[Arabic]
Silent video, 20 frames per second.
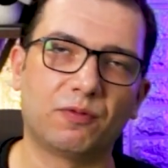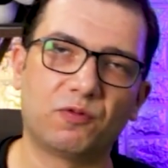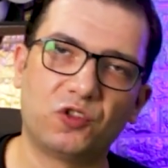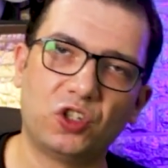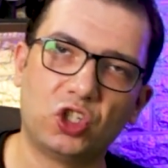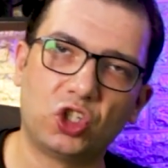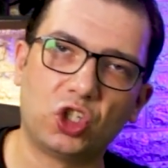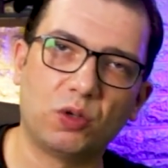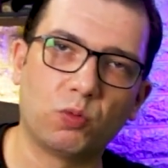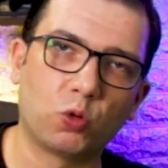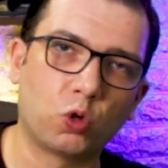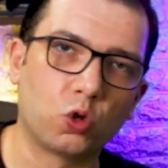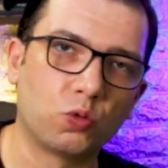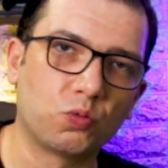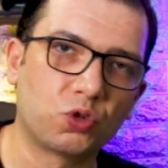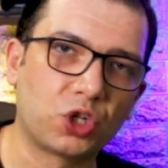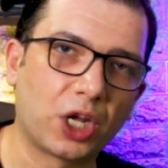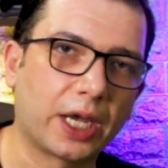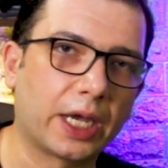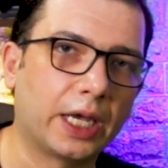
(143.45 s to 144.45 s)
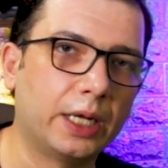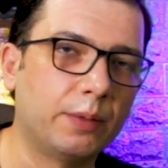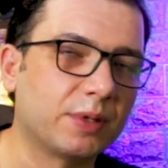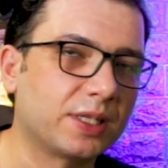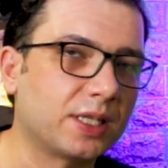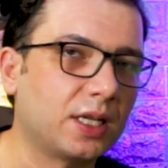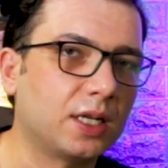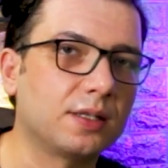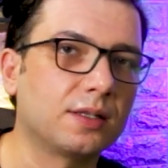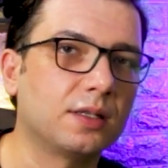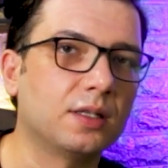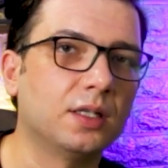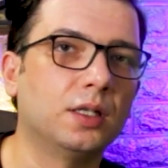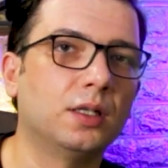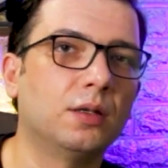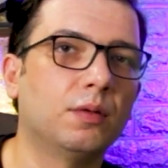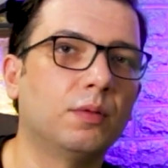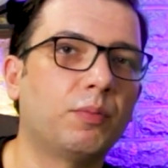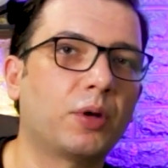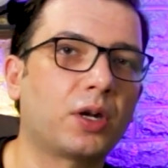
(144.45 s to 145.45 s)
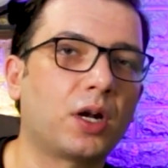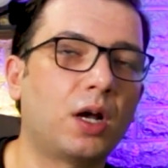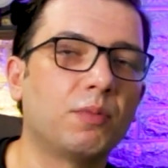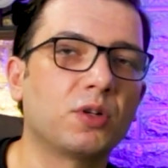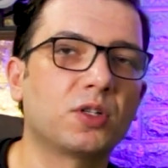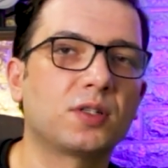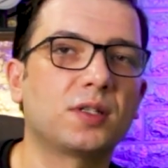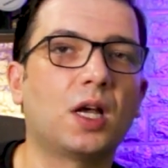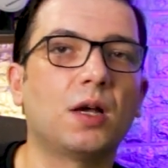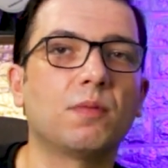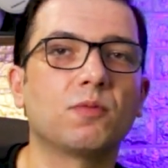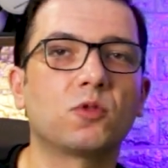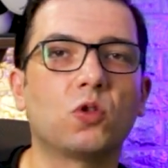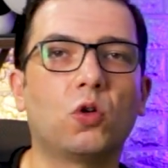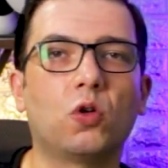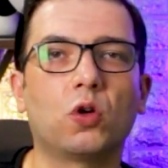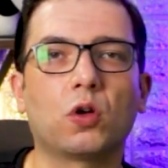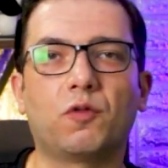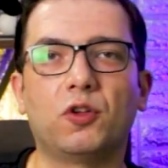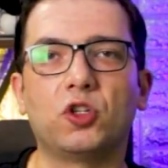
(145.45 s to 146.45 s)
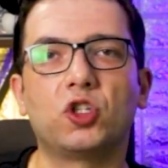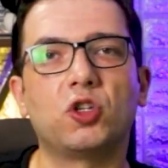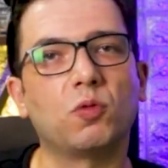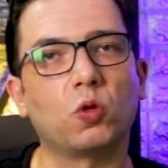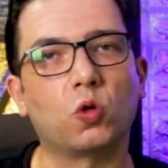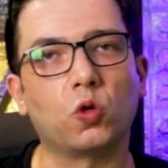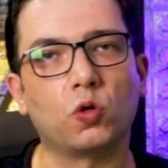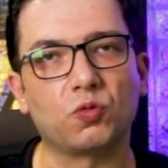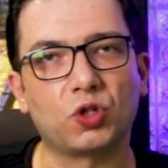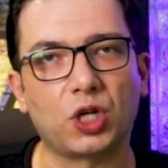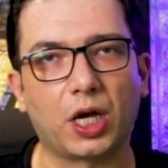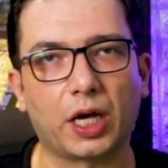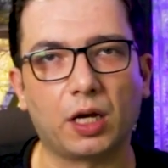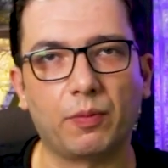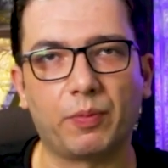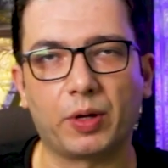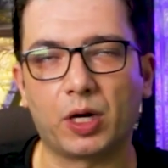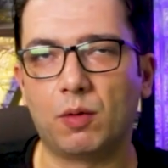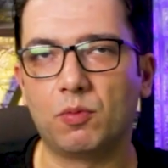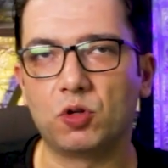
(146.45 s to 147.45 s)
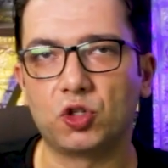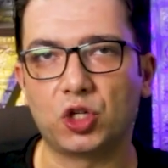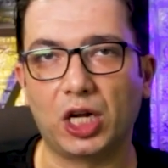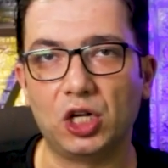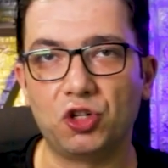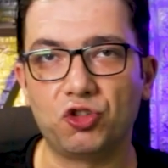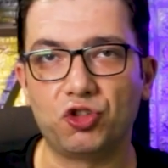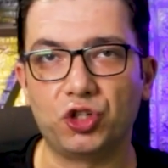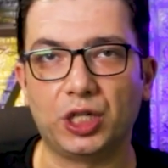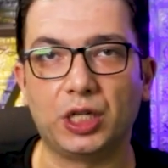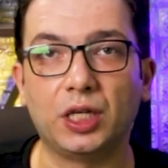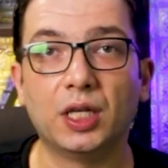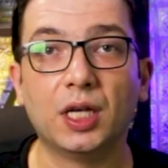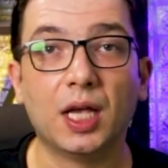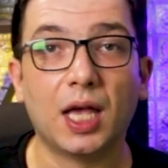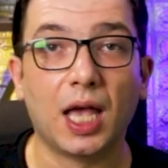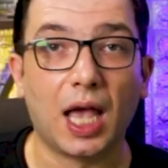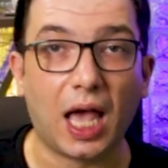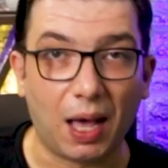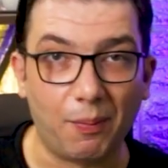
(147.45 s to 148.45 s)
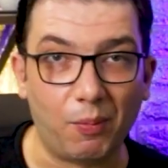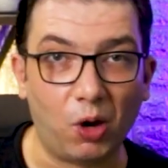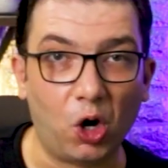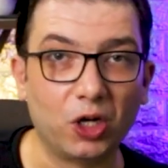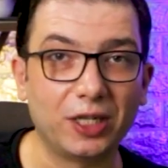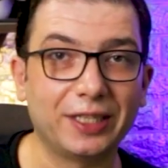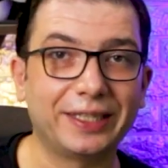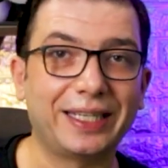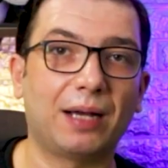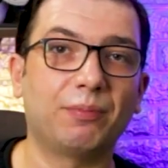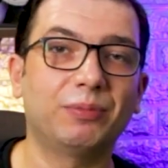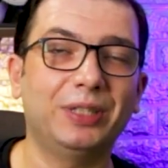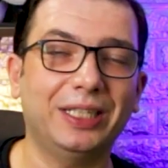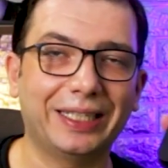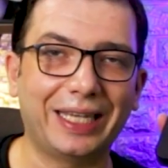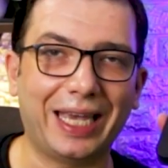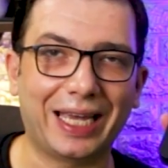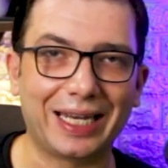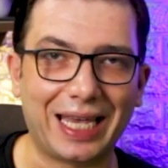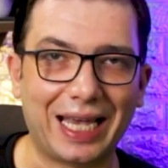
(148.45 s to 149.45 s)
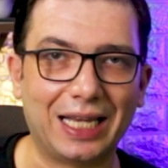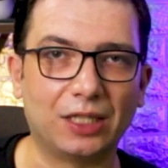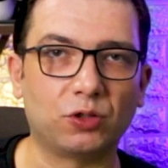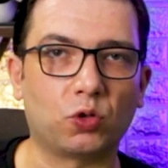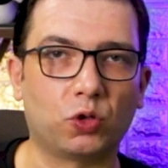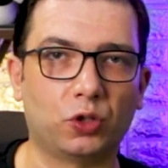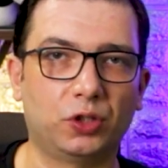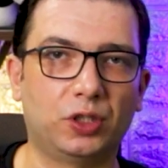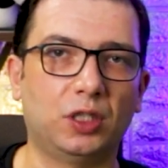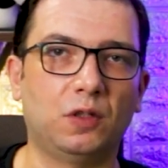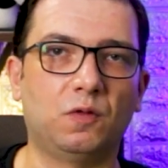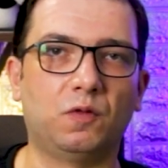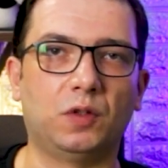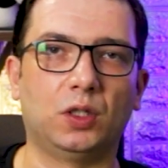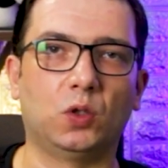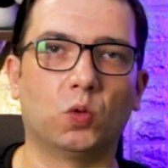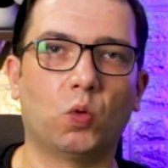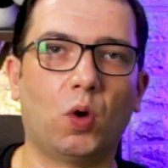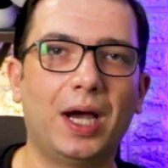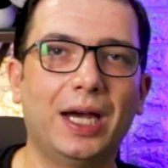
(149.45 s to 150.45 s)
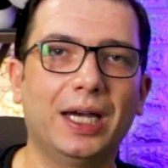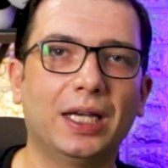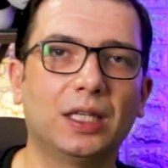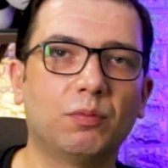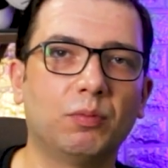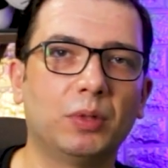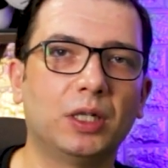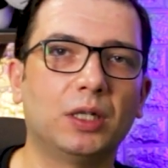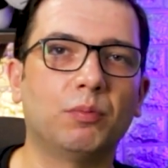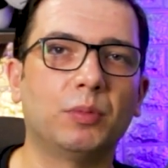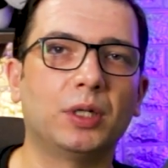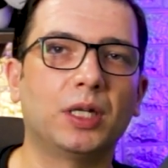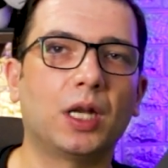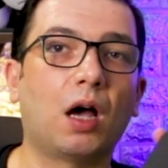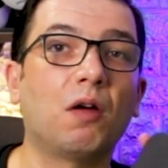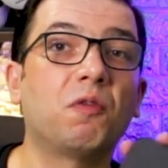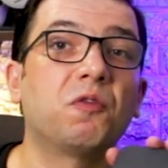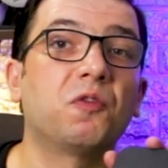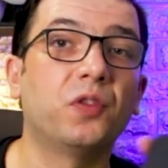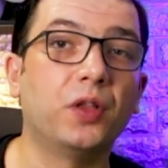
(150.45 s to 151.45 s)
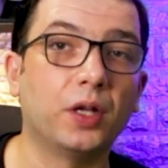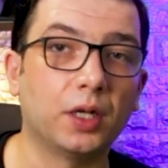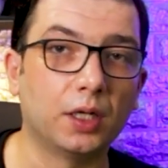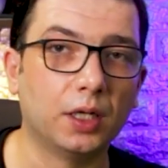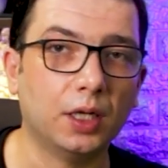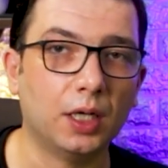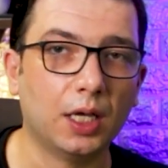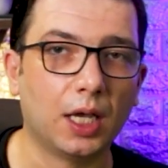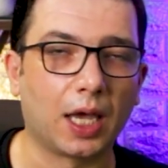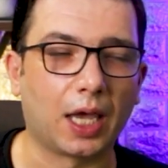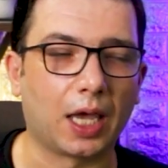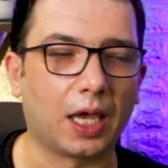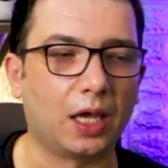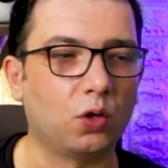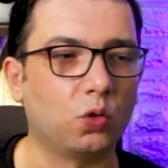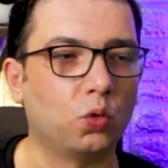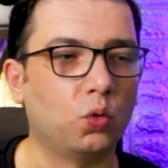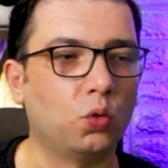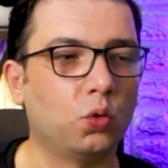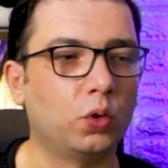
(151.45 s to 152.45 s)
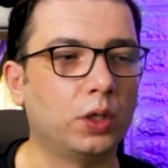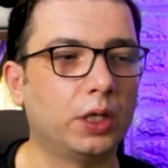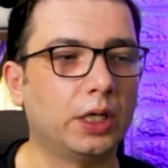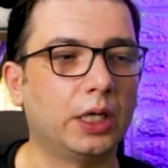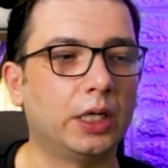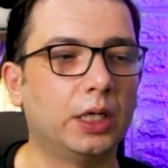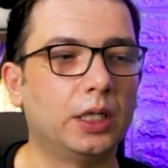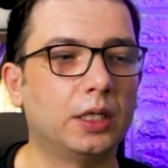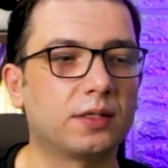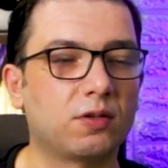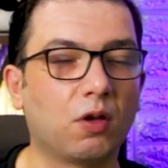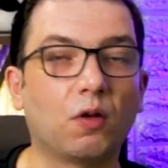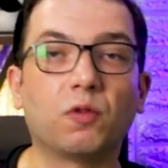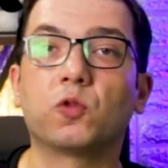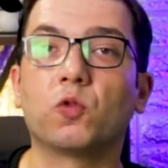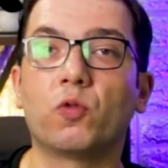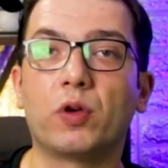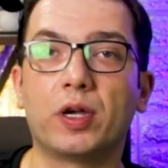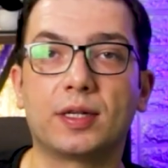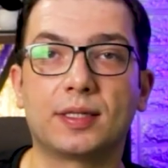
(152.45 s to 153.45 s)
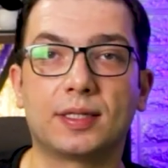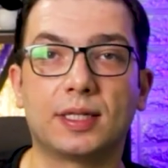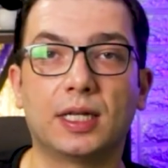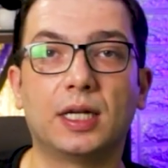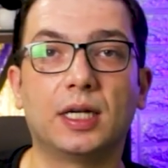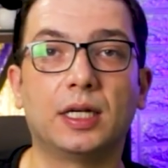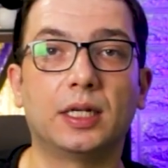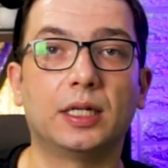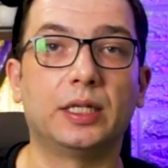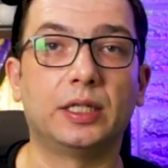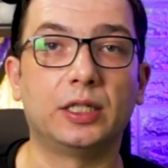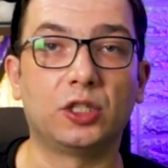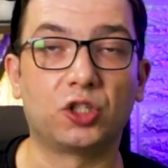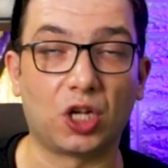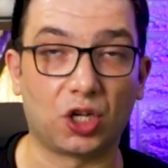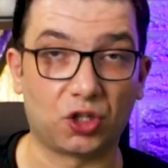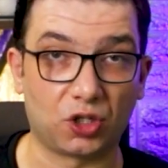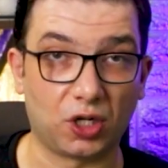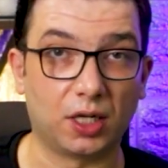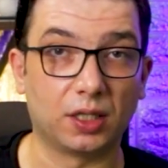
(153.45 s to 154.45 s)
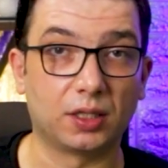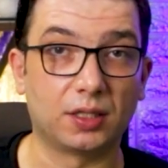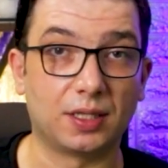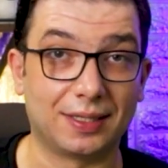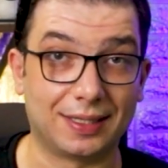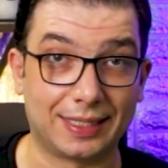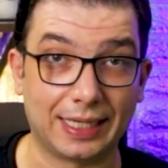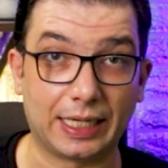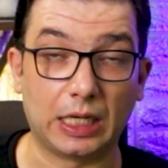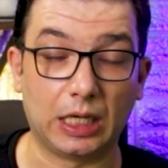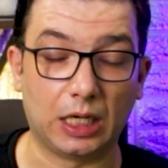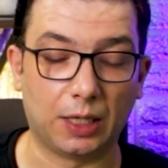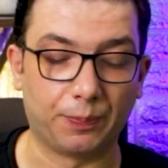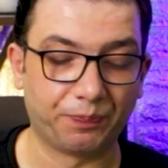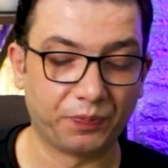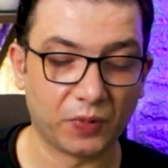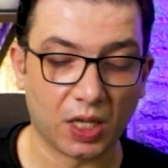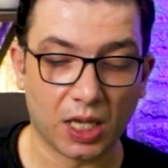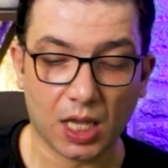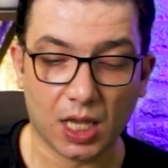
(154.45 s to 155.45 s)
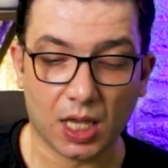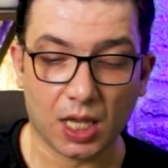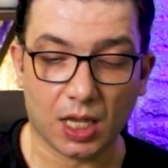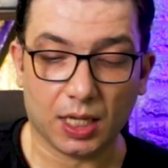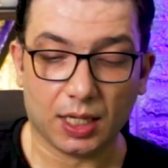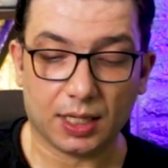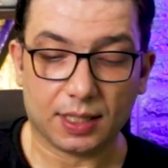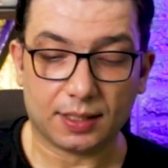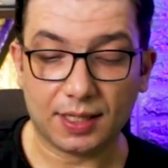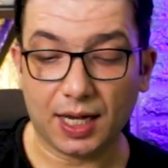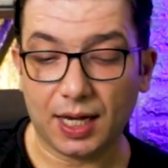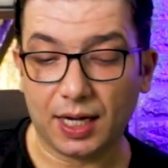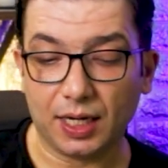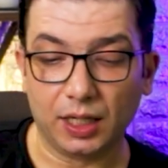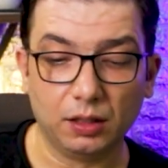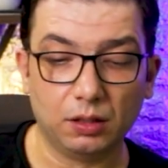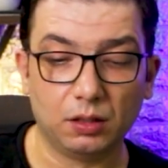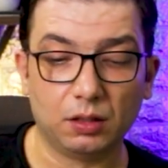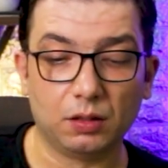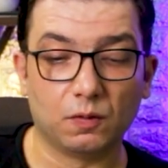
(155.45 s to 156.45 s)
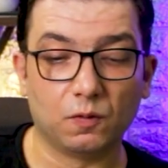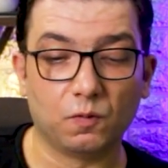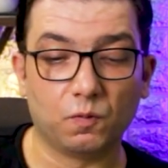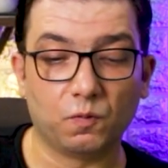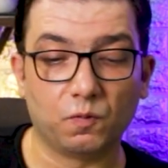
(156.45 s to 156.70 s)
في شيء بيكون مشغل مثلا آه، برامج سامسونج في شيء بيكون مشغل برامج ال جي اما هون انت عم تحكي عن اندرويد تي في واحد من من افضل خلينا نقول السوفت ويرز للشاشات الذكيه زائد